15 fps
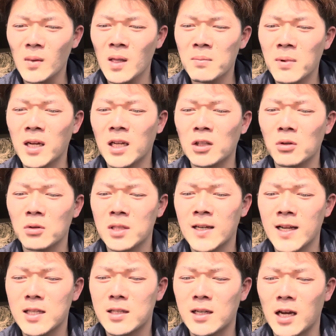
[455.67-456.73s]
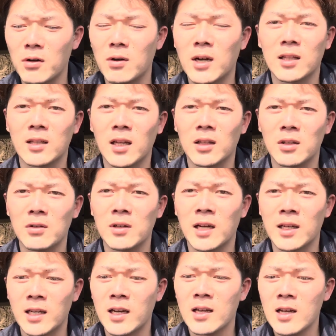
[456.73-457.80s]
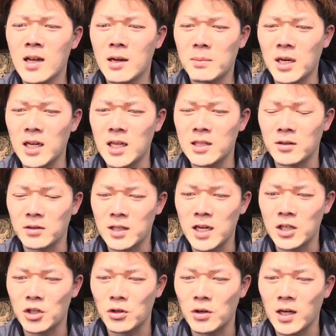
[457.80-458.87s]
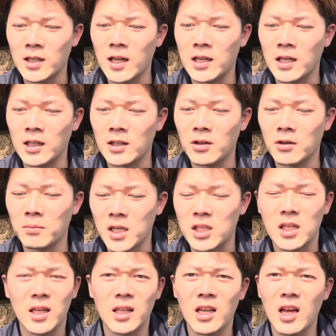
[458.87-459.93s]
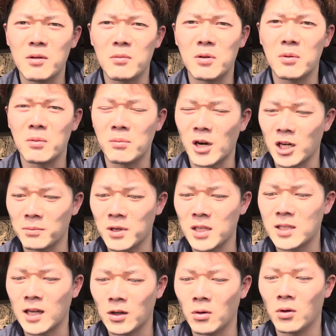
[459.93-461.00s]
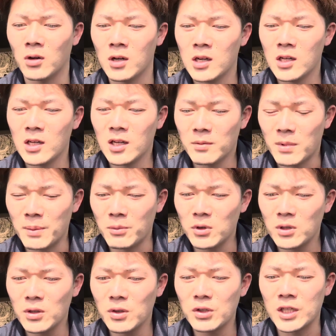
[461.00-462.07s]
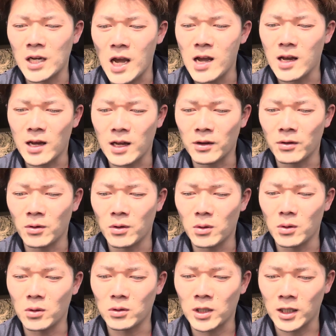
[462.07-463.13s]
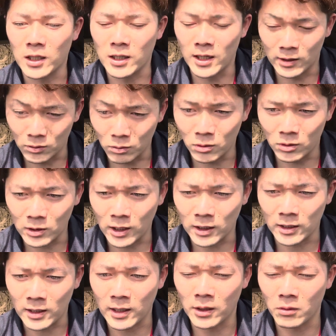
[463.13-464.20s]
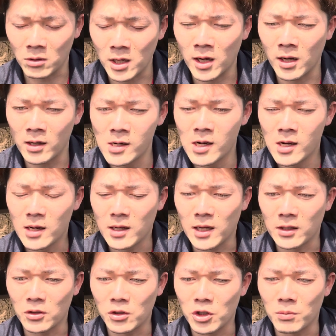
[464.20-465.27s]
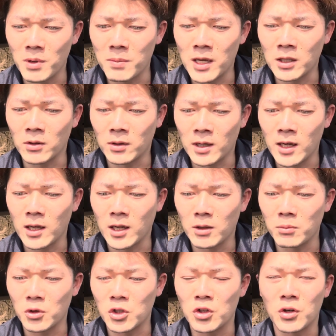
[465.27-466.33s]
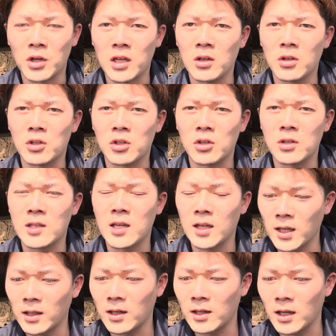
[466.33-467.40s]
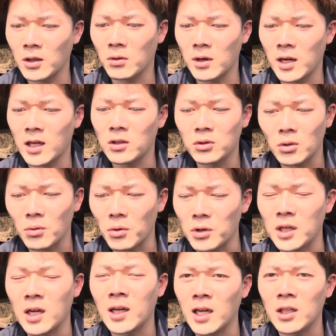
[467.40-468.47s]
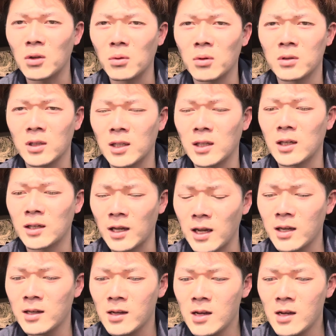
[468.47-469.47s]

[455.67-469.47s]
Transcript: まあね、当然レッツが良かったっていうかね、まあレッツの選手を相手にっていう、まあ仕方ない部分もありますけど、まあ、もう少しね、あの、戦うところだったりだとか、あの、守備面のね、あの、ポジショニング修正だったりだとか、行くとこ行かないところだったりね、